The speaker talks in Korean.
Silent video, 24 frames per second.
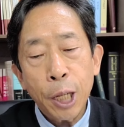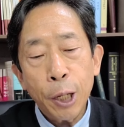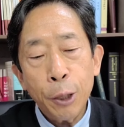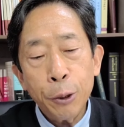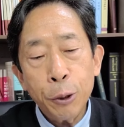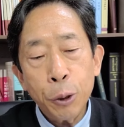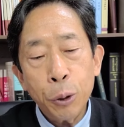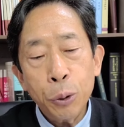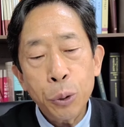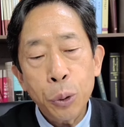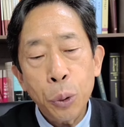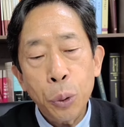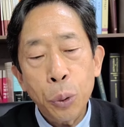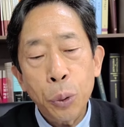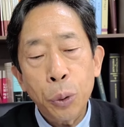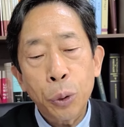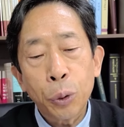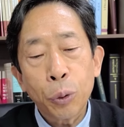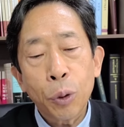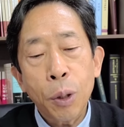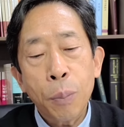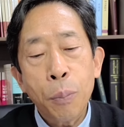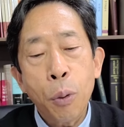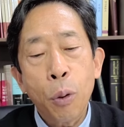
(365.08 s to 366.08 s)
사회적
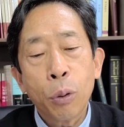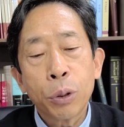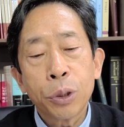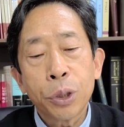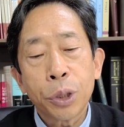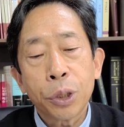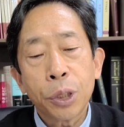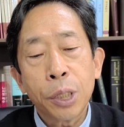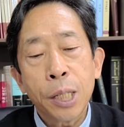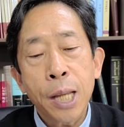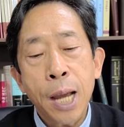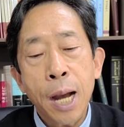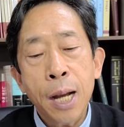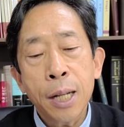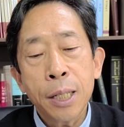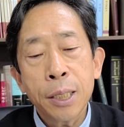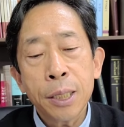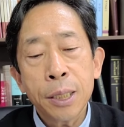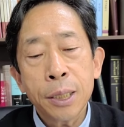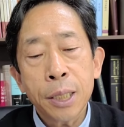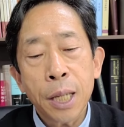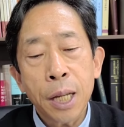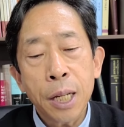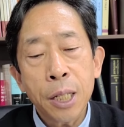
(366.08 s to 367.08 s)
조건과 복지를
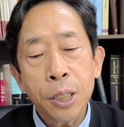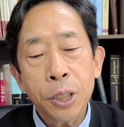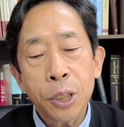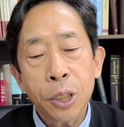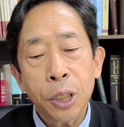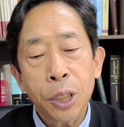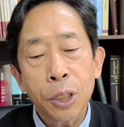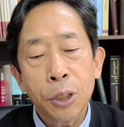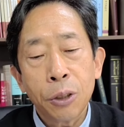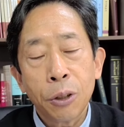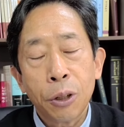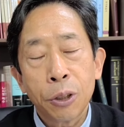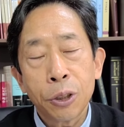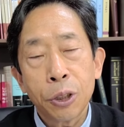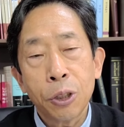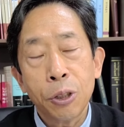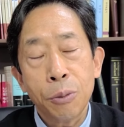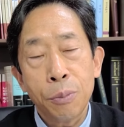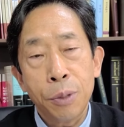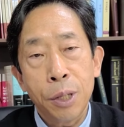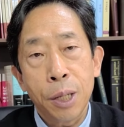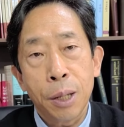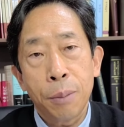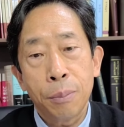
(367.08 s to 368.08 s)
향상시키는 것을
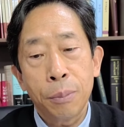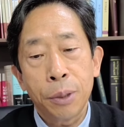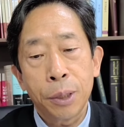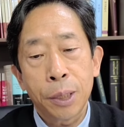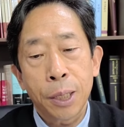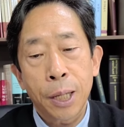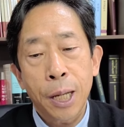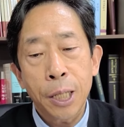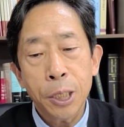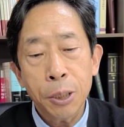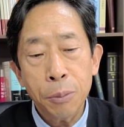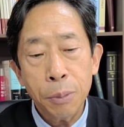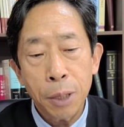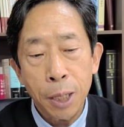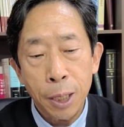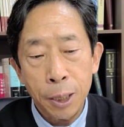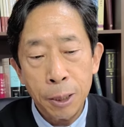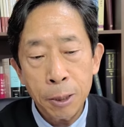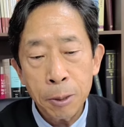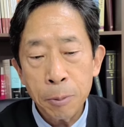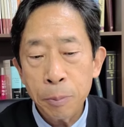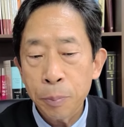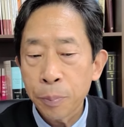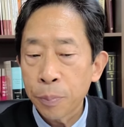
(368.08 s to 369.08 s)
의미합니다.
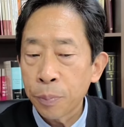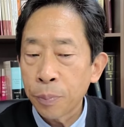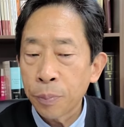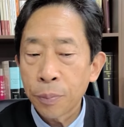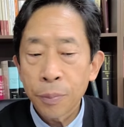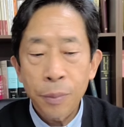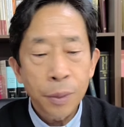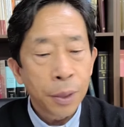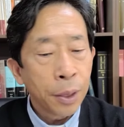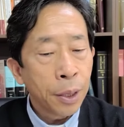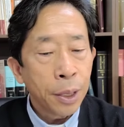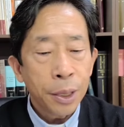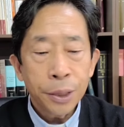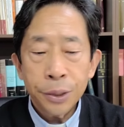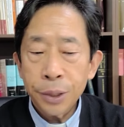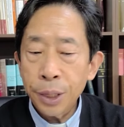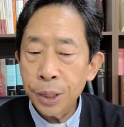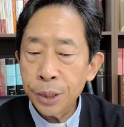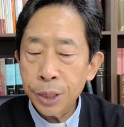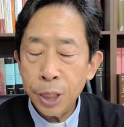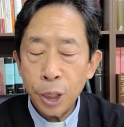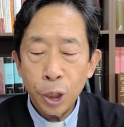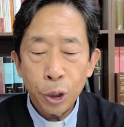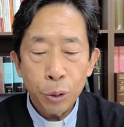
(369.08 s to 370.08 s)
하지만
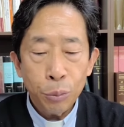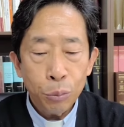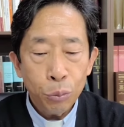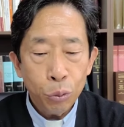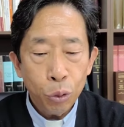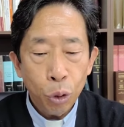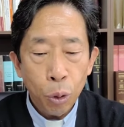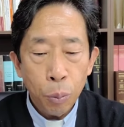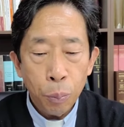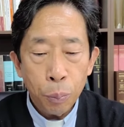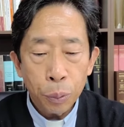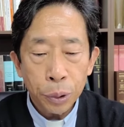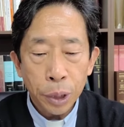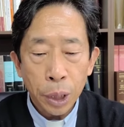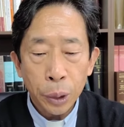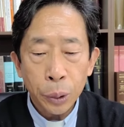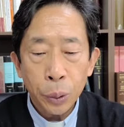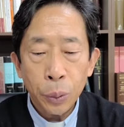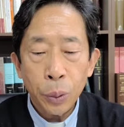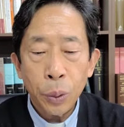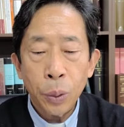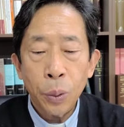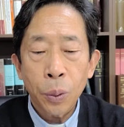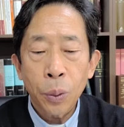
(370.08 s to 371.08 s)
세상은
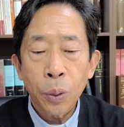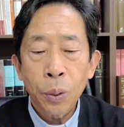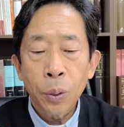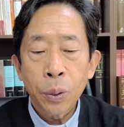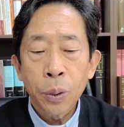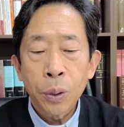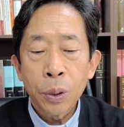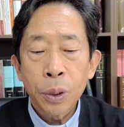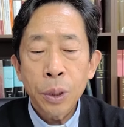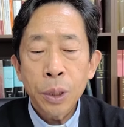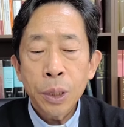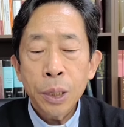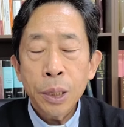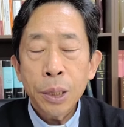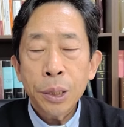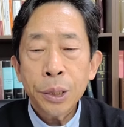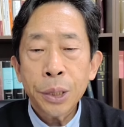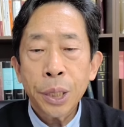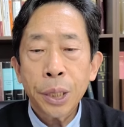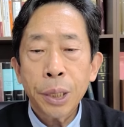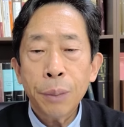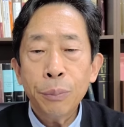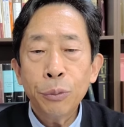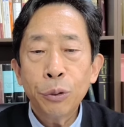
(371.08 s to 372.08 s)
무엇보다도
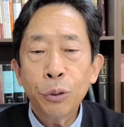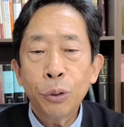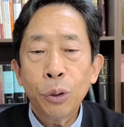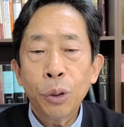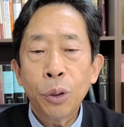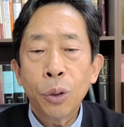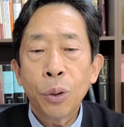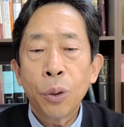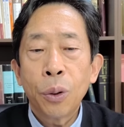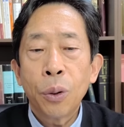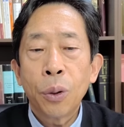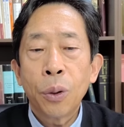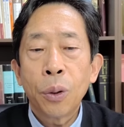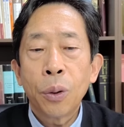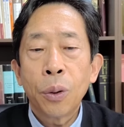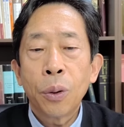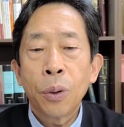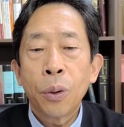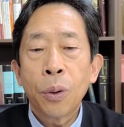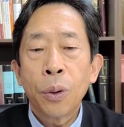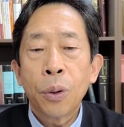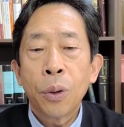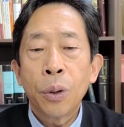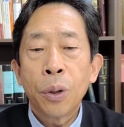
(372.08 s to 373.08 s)
사람들로
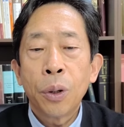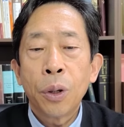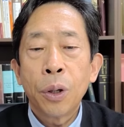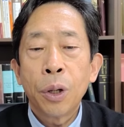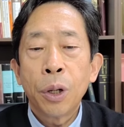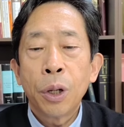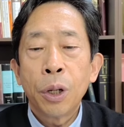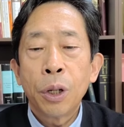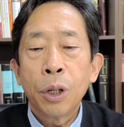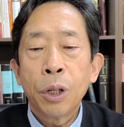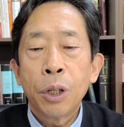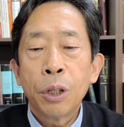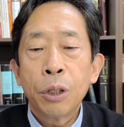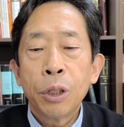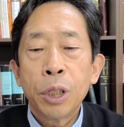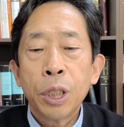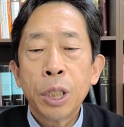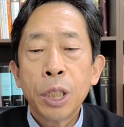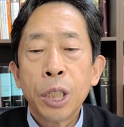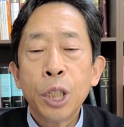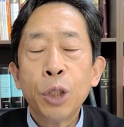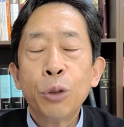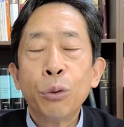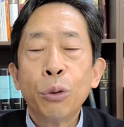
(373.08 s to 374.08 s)

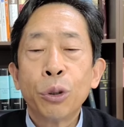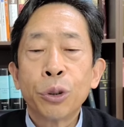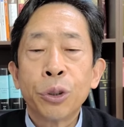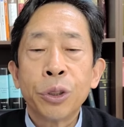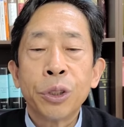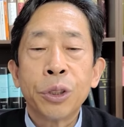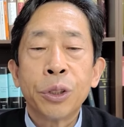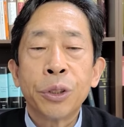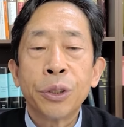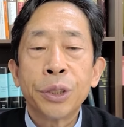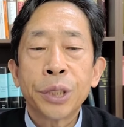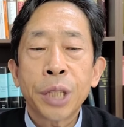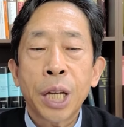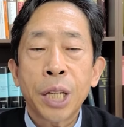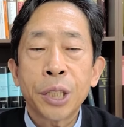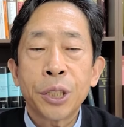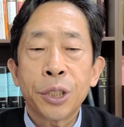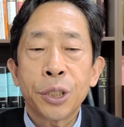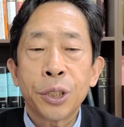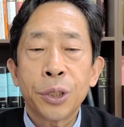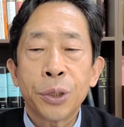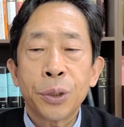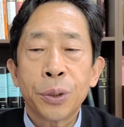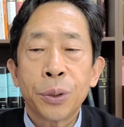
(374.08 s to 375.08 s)
이루어진 건
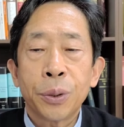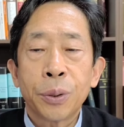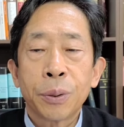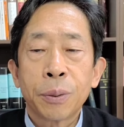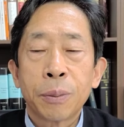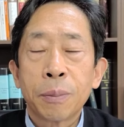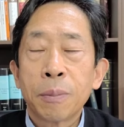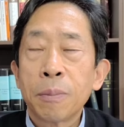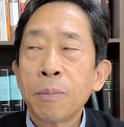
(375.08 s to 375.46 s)
사실이죠.